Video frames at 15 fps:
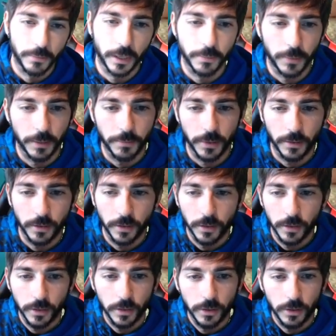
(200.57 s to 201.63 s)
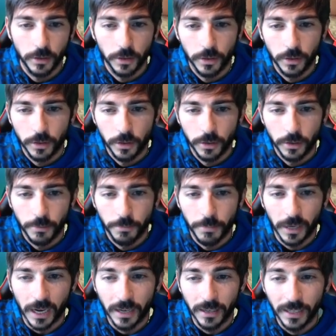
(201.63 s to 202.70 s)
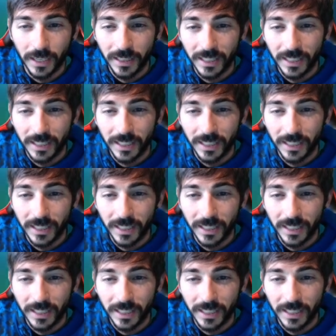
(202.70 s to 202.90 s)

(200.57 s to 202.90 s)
Bien, bien, bien. Venga,